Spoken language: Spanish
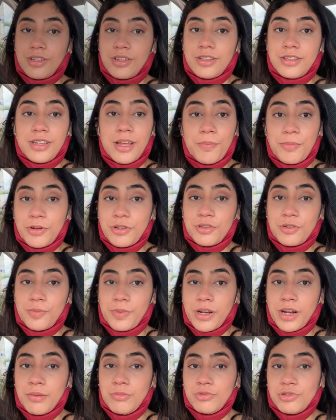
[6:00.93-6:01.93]
de pronto
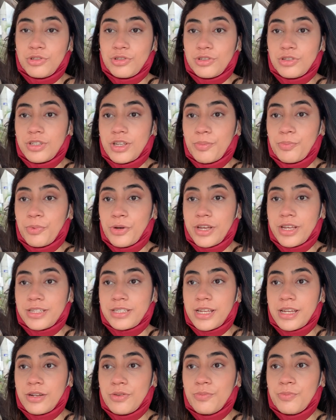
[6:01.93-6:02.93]
para muchos puede
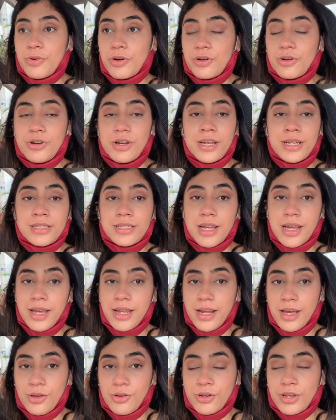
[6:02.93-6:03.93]
ser un poco
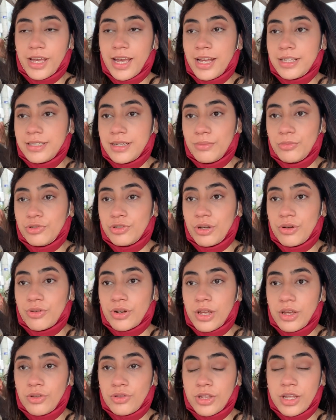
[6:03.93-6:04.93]
exagerado que hayamos
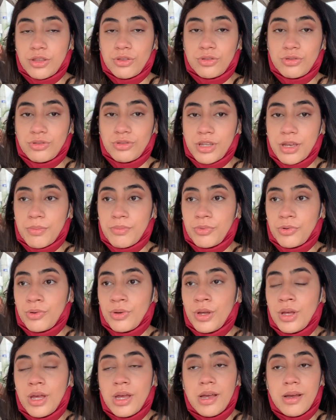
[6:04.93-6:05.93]
ahorrado tanto tiempo
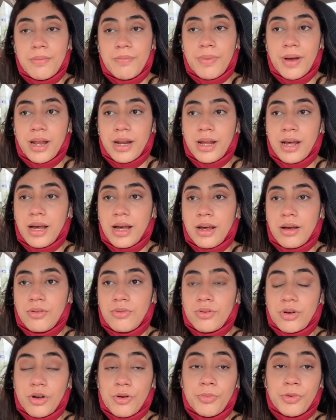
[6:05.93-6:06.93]
para
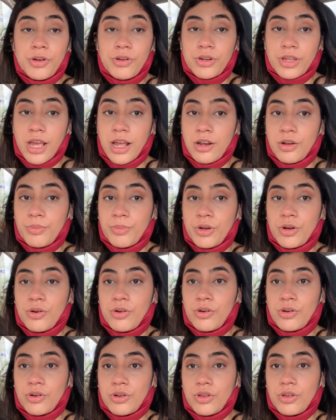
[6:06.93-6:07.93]
un comedor que a lo
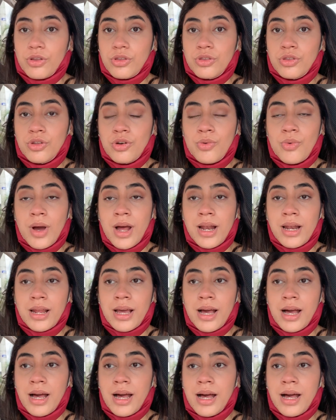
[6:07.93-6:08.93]
mejor no
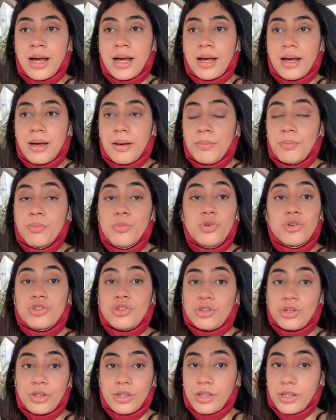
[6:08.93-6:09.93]
valga
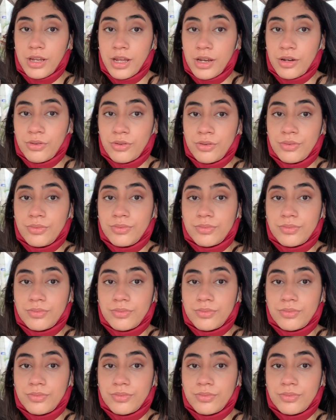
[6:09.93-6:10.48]
mucho dinero.